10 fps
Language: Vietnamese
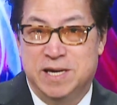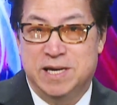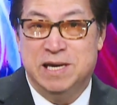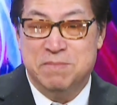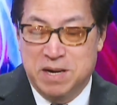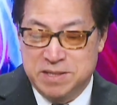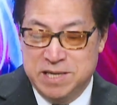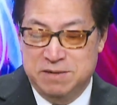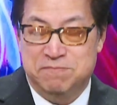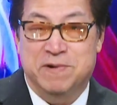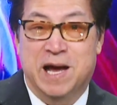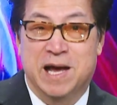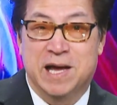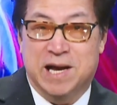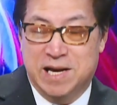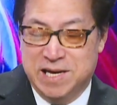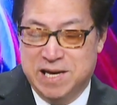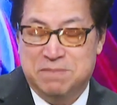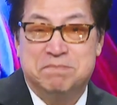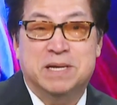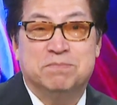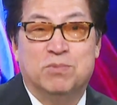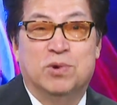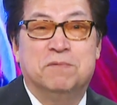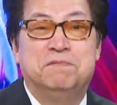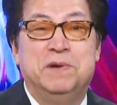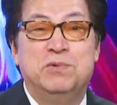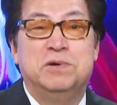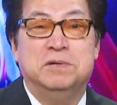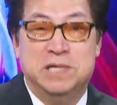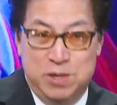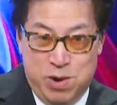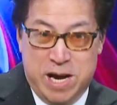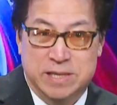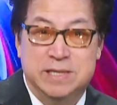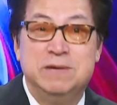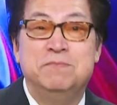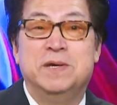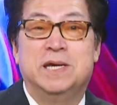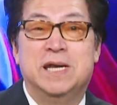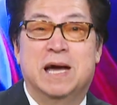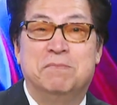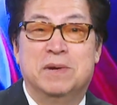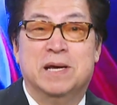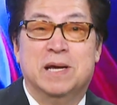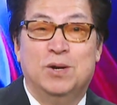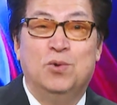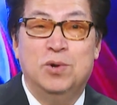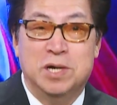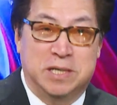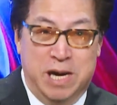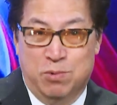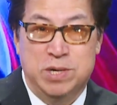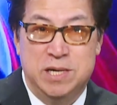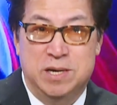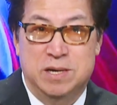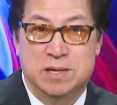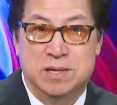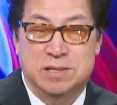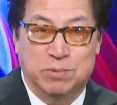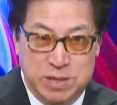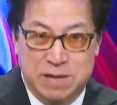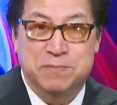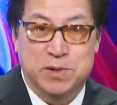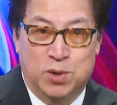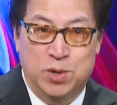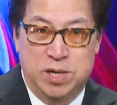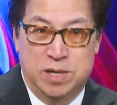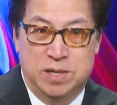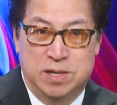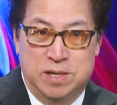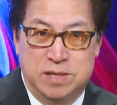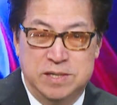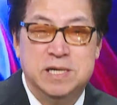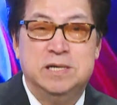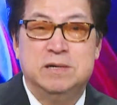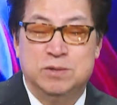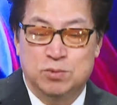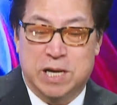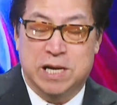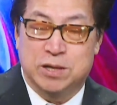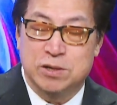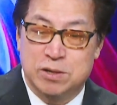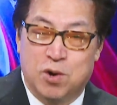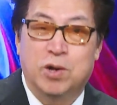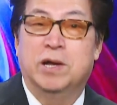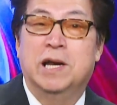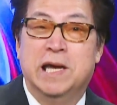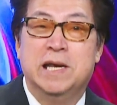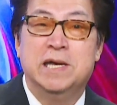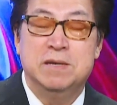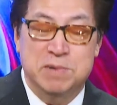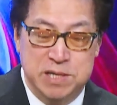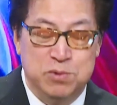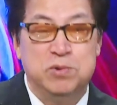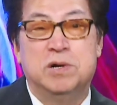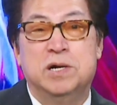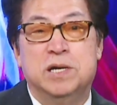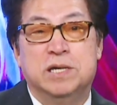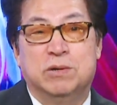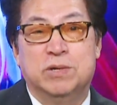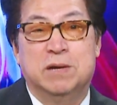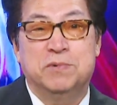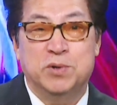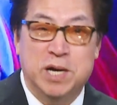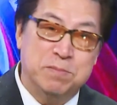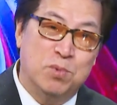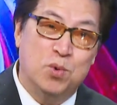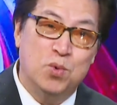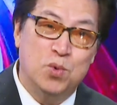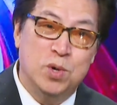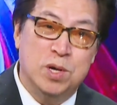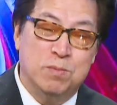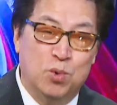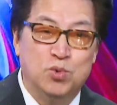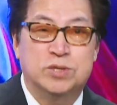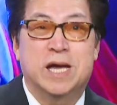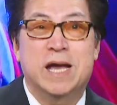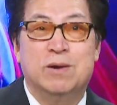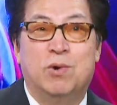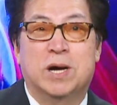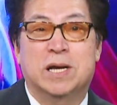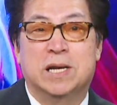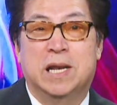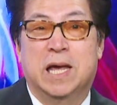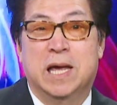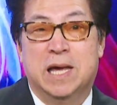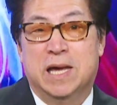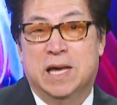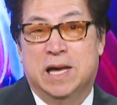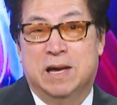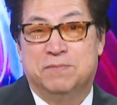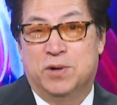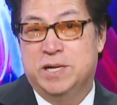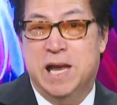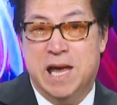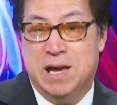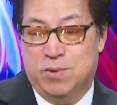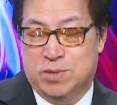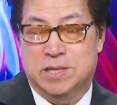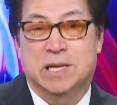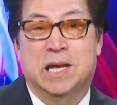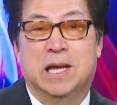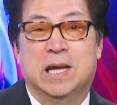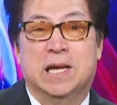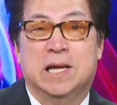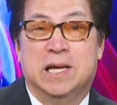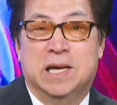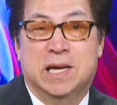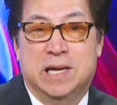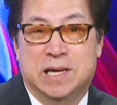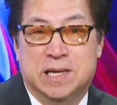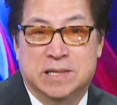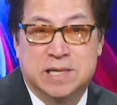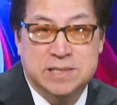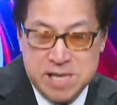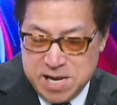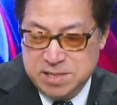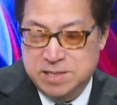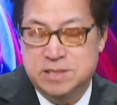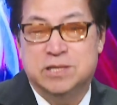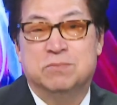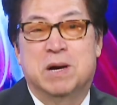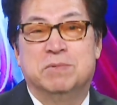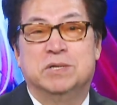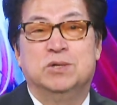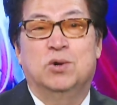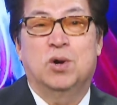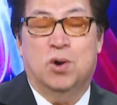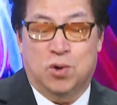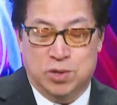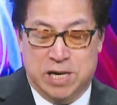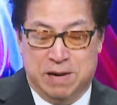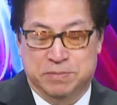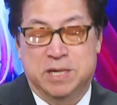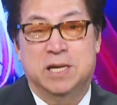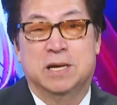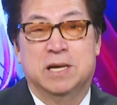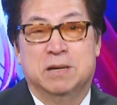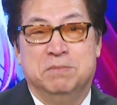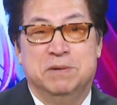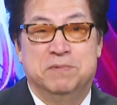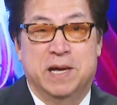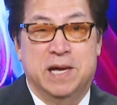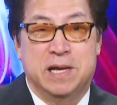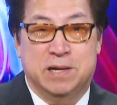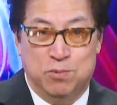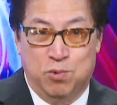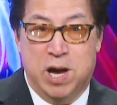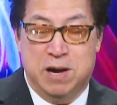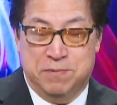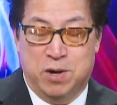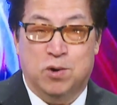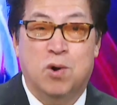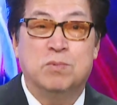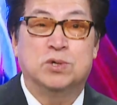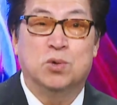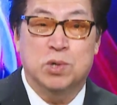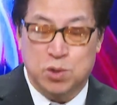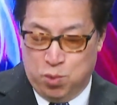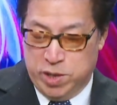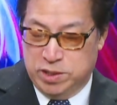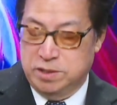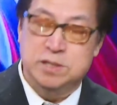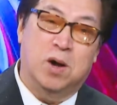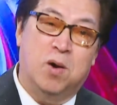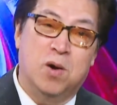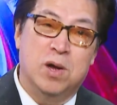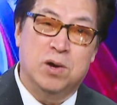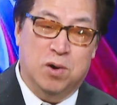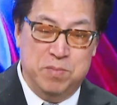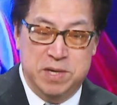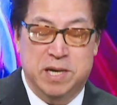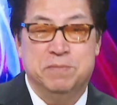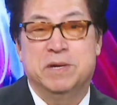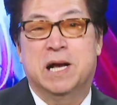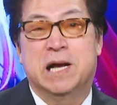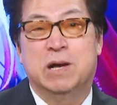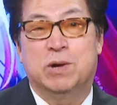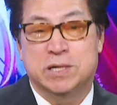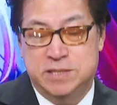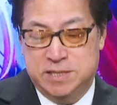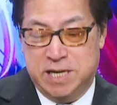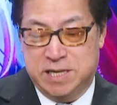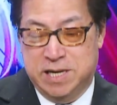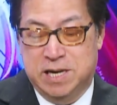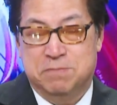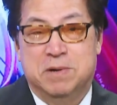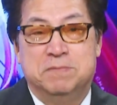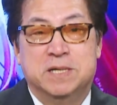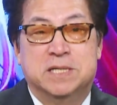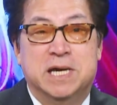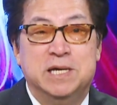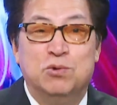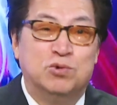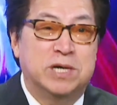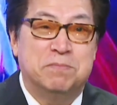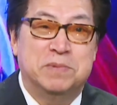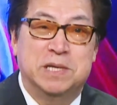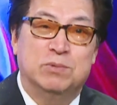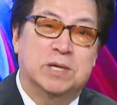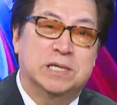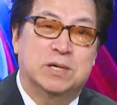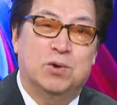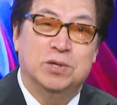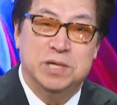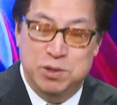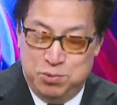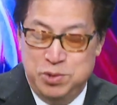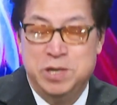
đi bớt đi và Cali đã mất một cái phiếu cử tri đoàn chính vì cái đám mà lũ lượt kéo đi đó trong thời gian vừa rồi đó dĩ nhiên những chúng ta là những người còn ở lại đây nhưng mà nhiều người trong thời gian vừa rồi đã mu mu sang hoặc là Ờ, Florida hoặc là uh, Texas là những tiểu bang mà tương đối họ còn cảm thấy là bên phe Cộng hòa và họ có một số cái quyền tự do còn bên này vì càng ngày họ càng siết chặt và với tay Newsom này thì chúng ta sẽ còn nhiều